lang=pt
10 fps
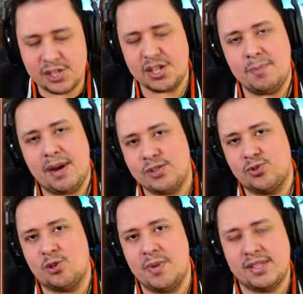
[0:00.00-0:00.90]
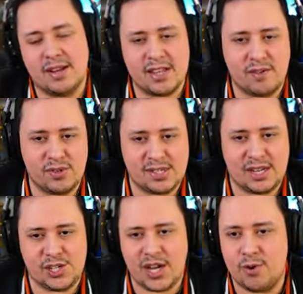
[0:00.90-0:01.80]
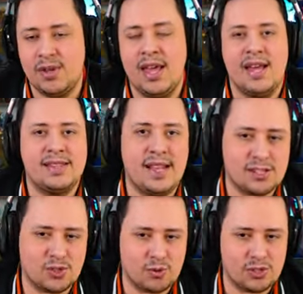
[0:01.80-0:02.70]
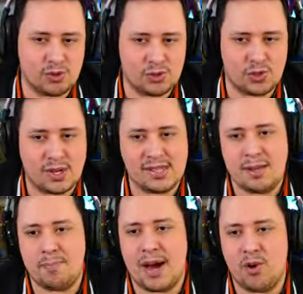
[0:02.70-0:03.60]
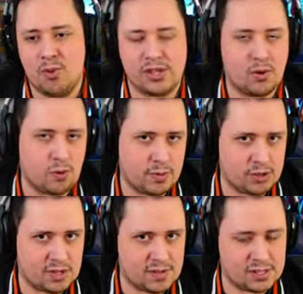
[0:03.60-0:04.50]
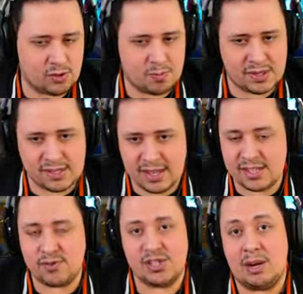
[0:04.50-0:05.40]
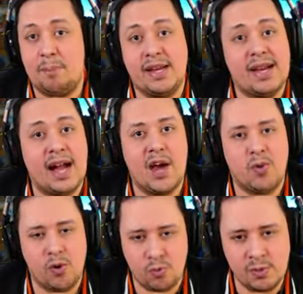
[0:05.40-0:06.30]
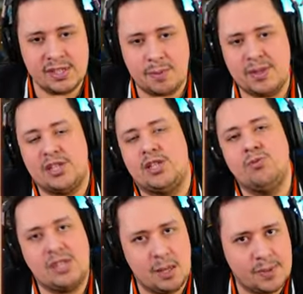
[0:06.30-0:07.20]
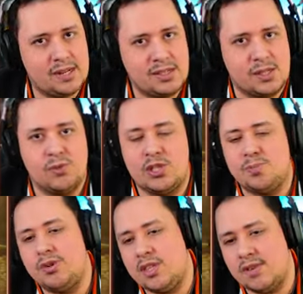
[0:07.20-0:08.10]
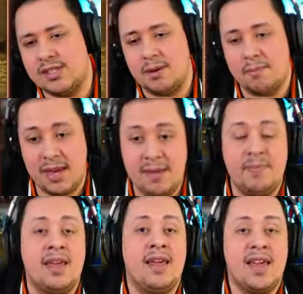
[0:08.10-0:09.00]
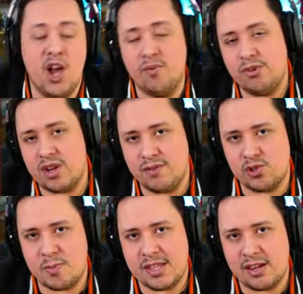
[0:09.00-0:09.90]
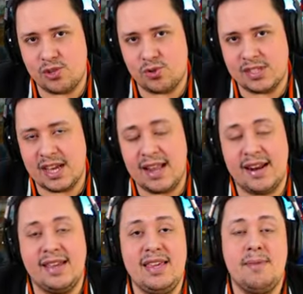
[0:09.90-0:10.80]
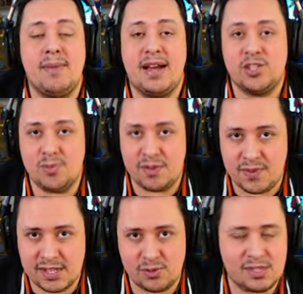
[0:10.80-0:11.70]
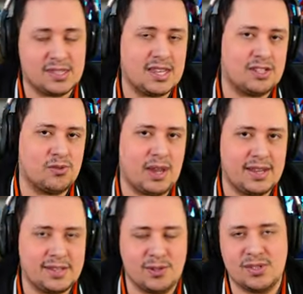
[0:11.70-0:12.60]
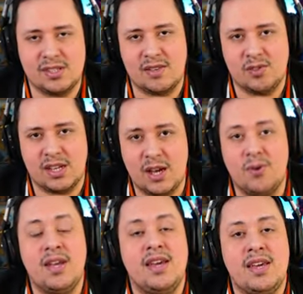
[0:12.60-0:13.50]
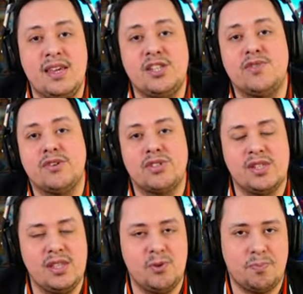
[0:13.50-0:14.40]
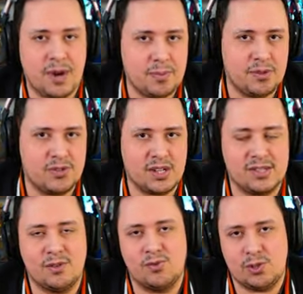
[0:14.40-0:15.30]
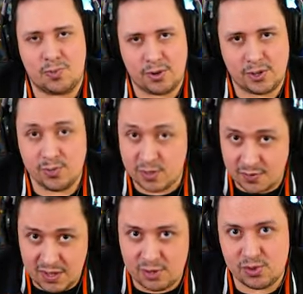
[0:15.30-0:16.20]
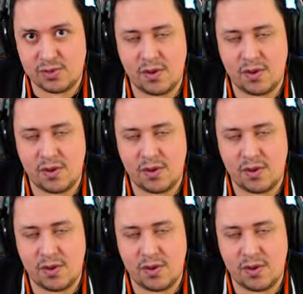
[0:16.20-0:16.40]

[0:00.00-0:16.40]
Deixa aqui embaixo nos comentários o que vocês acharam dessas construções aí para o Mortal Kombat na versão do PC, se vocês já aplicaram alguns, né? Porque já tem um tempo que eles estão disponíveis também. Eu vou dar os comentários de todos, galera, e mais uma vez, não se esqueçam do likezão, se inscrever no canal, canal e ativar o sininho para notificação dos próximos vídeos.